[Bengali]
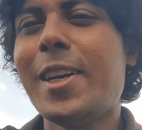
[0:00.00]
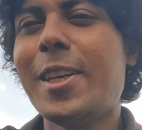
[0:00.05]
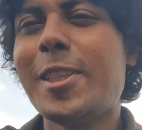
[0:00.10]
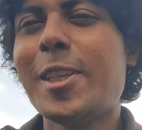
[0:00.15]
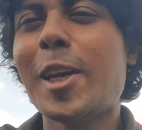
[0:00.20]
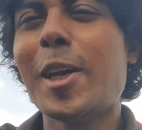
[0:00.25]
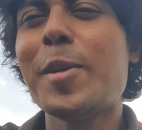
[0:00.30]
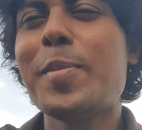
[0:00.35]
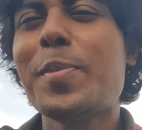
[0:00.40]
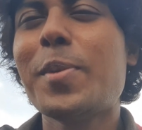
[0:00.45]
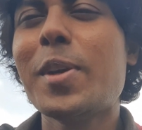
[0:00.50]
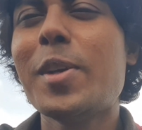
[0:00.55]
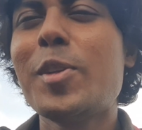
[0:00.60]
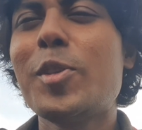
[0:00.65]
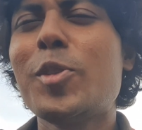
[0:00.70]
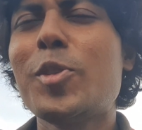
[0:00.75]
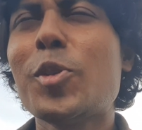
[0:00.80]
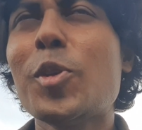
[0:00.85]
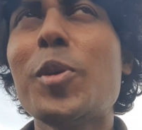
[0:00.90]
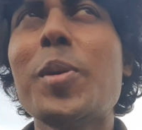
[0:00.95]
শাকিব খানের
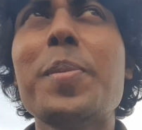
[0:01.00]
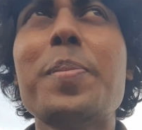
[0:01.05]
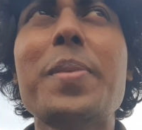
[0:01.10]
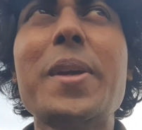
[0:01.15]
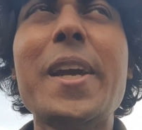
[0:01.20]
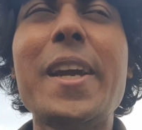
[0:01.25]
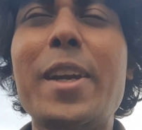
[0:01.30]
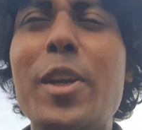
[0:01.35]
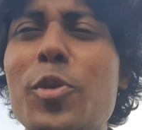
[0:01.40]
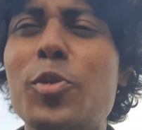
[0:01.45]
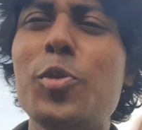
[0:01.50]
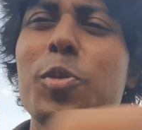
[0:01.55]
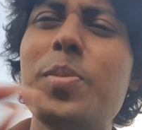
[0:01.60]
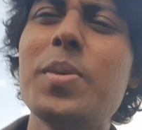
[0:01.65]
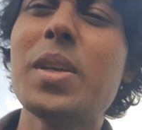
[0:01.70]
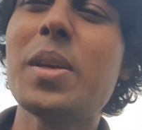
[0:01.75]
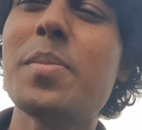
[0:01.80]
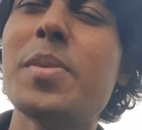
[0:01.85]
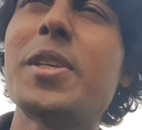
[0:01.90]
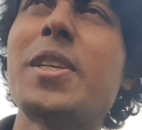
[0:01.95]
সঙ্গে এটে উঠবে
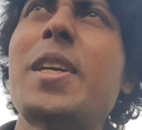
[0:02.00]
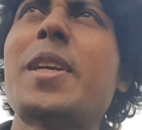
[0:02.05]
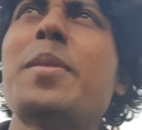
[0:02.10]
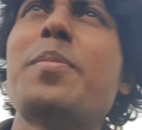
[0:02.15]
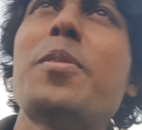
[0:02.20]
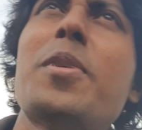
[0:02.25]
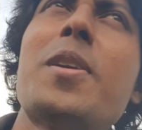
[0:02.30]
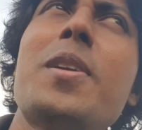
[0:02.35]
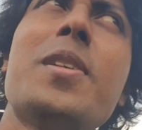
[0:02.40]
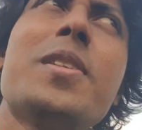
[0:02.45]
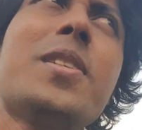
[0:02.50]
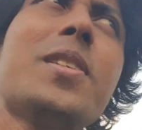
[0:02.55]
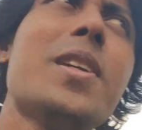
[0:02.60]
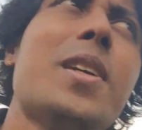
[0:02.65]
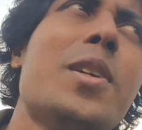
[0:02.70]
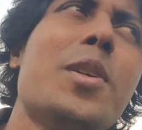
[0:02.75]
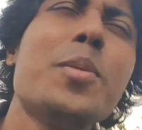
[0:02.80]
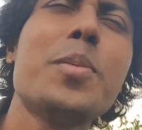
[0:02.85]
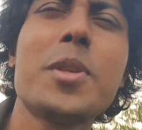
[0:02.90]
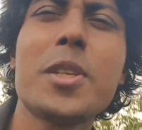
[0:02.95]
না বা শাকিব খানের
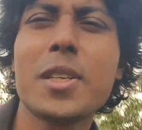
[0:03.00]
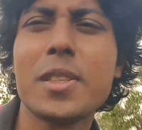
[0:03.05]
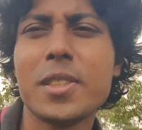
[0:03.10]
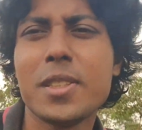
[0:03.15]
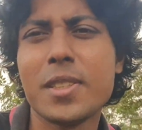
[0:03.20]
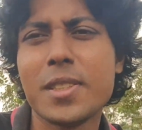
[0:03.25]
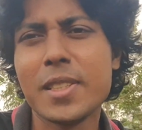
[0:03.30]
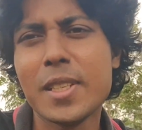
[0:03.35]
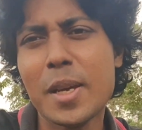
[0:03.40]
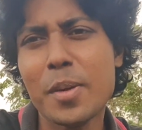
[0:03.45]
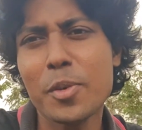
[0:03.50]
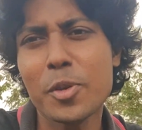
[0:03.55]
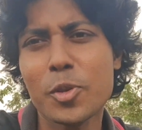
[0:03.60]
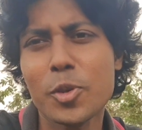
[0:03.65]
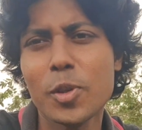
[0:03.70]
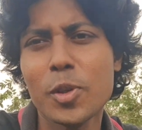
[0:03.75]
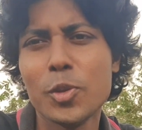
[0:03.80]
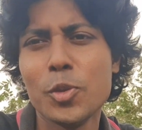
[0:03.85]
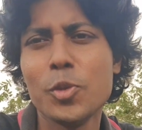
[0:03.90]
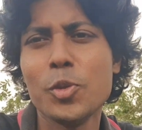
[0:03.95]
স্টারডমের কাছে সিয়াম
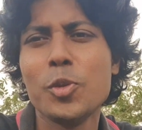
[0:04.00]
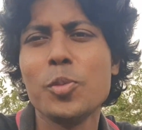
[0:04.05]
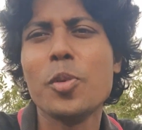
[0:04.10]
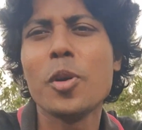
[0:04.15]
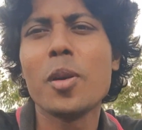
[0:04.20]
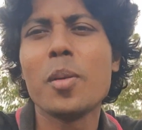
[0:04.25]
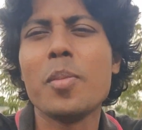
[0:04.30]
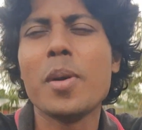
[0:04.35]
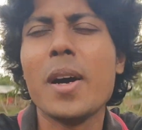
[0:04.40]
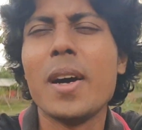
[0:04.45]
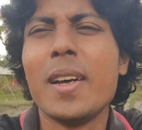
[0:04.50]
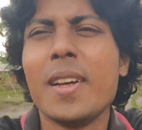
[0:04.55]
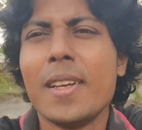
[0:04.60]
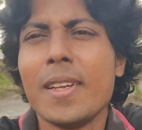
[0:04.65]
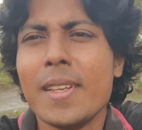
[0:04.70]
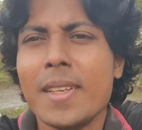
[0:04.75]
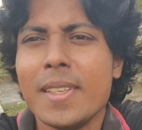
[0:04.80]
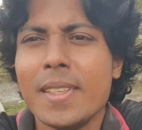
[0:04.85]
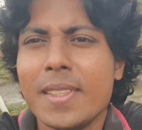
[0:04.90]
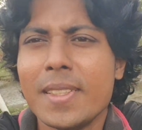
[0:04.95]
আসলে দুর্বল বা
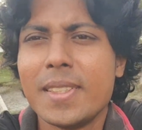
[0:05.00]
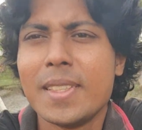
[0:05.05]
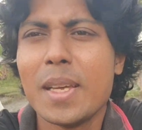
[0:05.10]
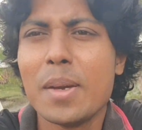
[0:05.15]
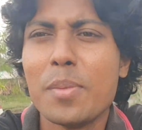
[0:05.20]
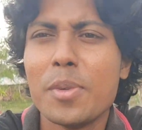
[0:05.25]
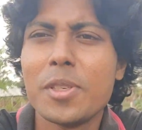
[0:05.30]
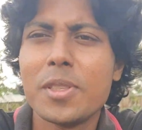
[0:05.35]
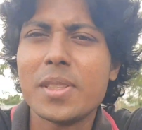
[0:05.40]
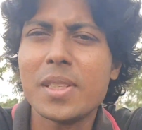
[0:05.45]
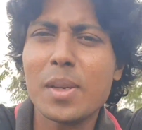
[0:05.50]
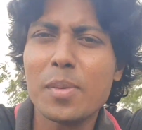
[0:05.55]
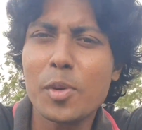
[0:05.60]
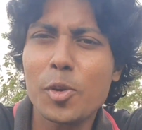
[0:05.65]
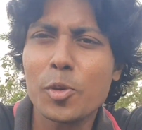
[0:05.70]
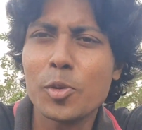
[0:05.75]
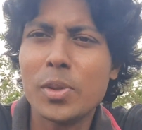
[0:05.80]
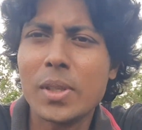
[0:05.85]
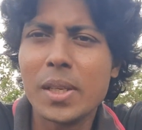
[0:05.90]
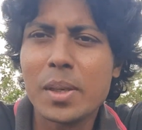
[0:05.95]
সিয়ামের সিনেমা
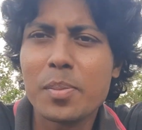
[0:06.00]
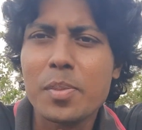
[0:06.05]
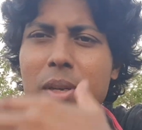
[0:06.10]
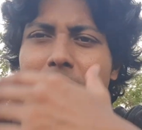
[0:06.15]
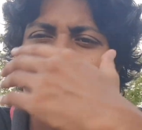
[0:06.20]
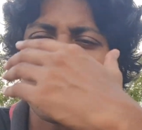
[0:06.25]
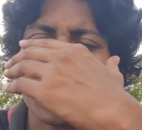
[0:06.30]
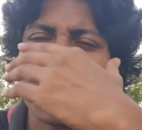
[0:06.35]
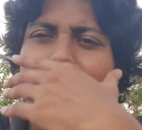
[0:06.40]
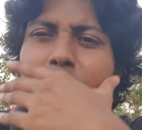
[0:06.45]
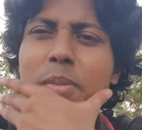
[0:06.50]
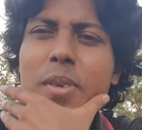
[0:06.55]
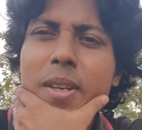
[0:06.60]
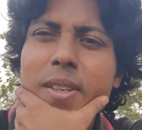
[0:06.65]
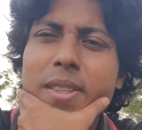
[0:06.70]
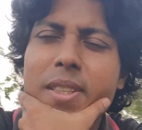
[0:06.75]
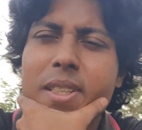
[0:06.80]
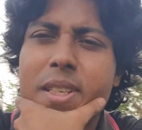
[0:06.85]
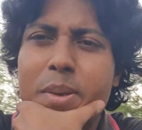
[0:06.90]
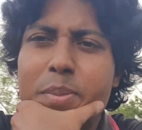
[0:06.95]
কেউ দেখবে না শাকিব খানের
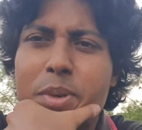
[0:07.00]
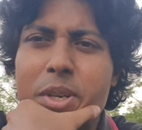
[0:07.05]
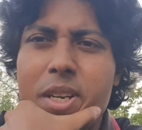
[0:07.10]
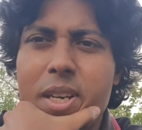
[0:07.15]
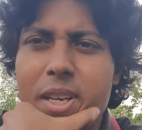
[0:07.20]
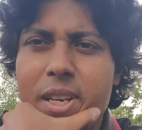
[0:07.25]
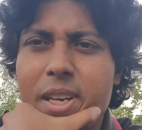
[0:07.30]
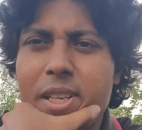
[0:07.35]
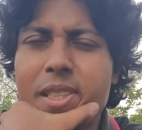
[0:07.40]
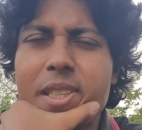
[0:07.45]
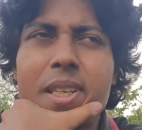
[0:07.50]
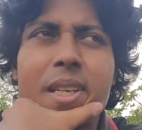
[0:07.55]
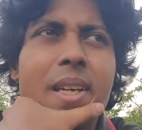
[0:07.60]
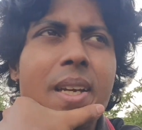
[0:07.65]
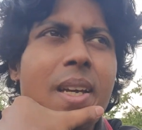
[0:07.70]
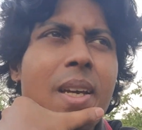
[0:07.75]
সিনেমার কাছে